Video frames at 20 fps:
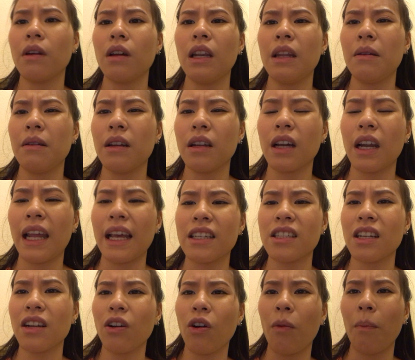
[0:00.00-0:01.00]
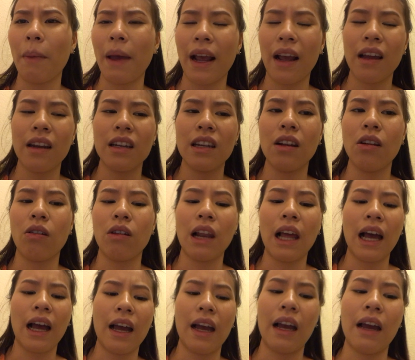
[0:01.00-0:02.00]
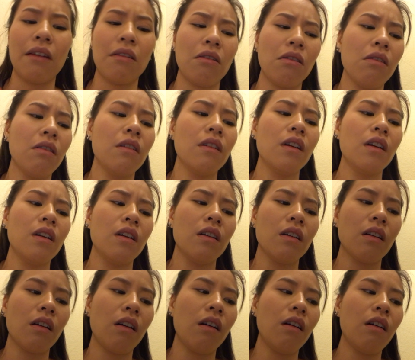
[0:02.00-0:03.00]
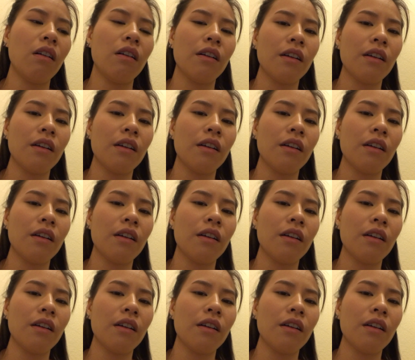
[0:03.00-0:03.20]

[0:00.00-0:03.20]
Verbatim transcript: เลดคอลเลคชันของแม็กก็ที่ลดราคาเนาะก็